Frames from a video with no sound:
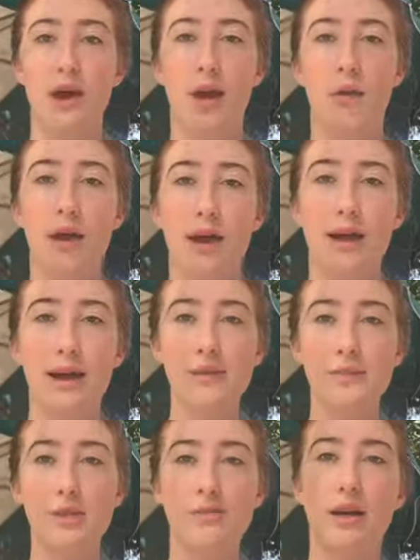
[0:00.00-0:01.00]
En Guadalajara
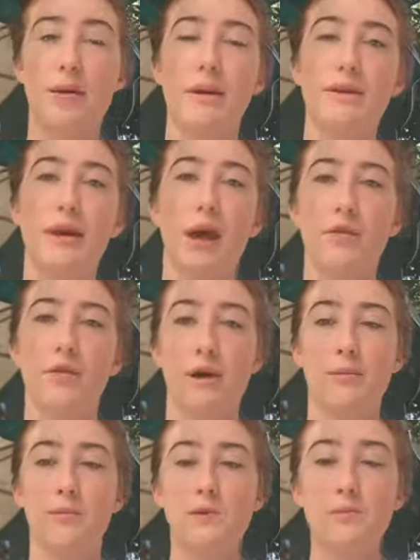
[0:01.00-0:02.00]
específicamente
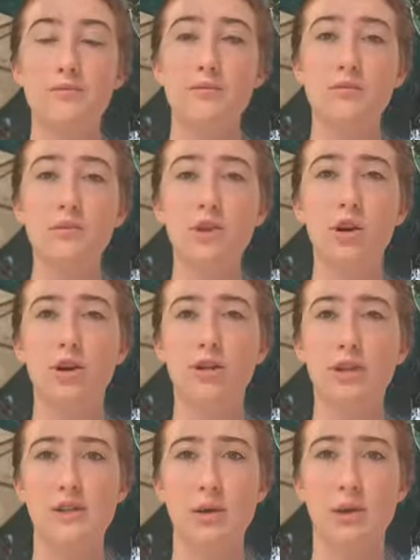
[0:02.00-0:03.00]
encontramos
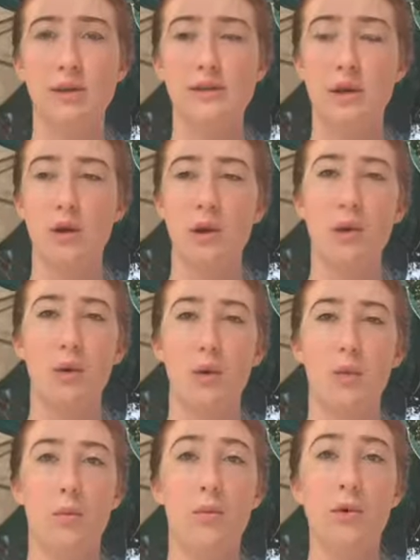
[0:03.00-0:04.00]
condiciones
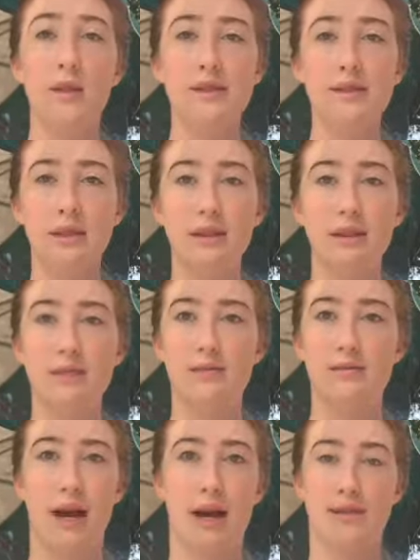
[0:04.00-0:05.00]
muy
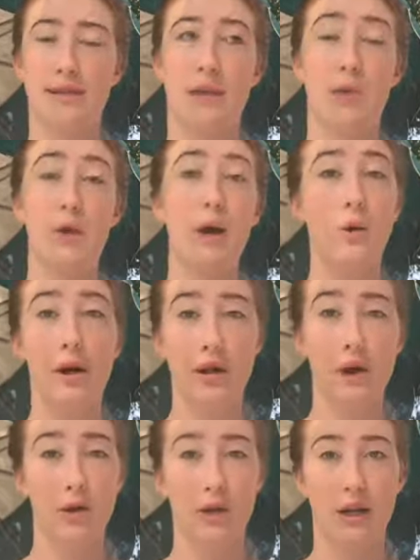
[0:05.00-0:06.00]
distintas hasta de una
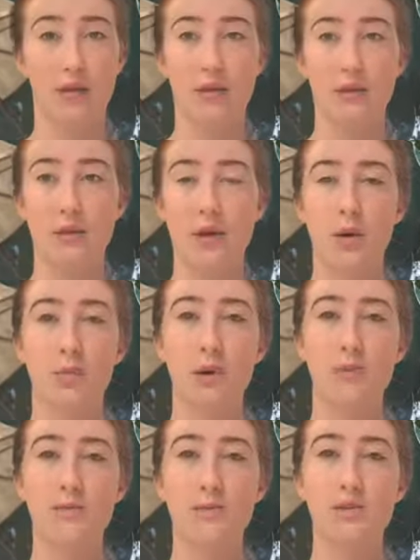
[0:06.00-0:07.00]
cuadra a otra.
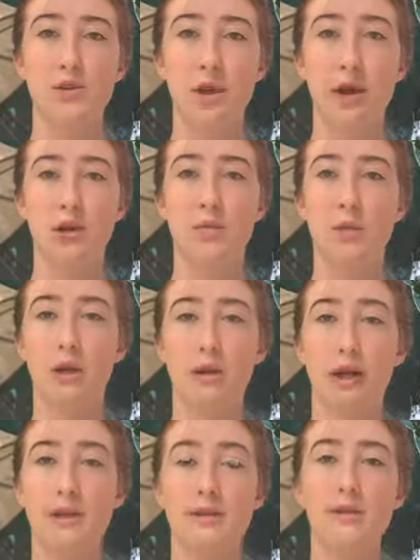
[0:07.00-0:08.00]
Podemos mencionar
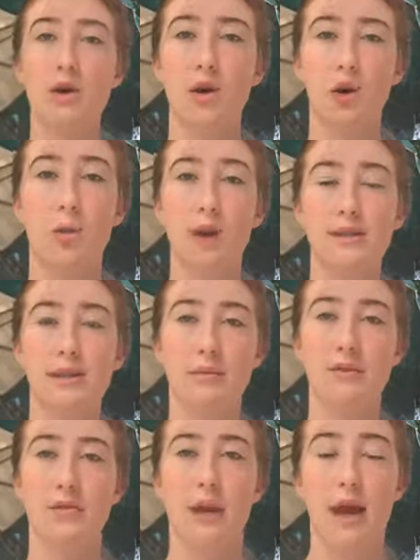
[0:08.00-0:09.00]
comunidades como las que
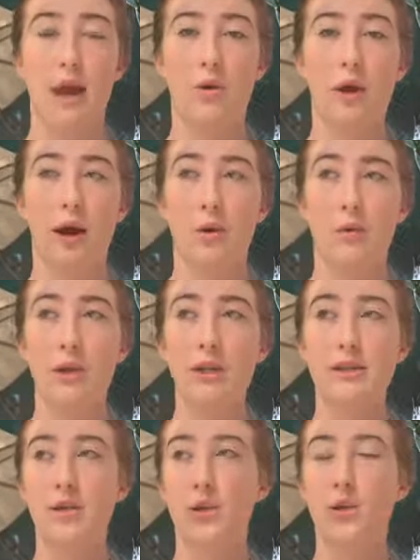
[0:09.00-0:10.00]
mencioné a, a un
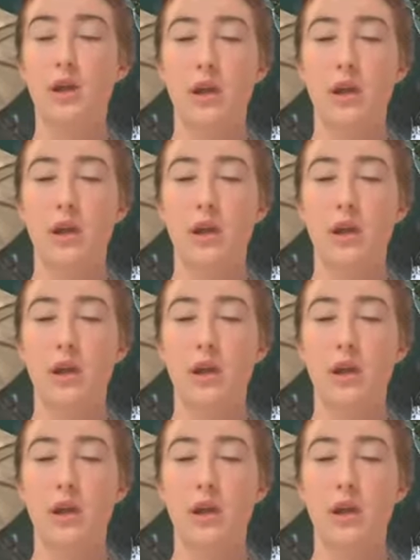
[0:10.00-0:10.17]
inicio,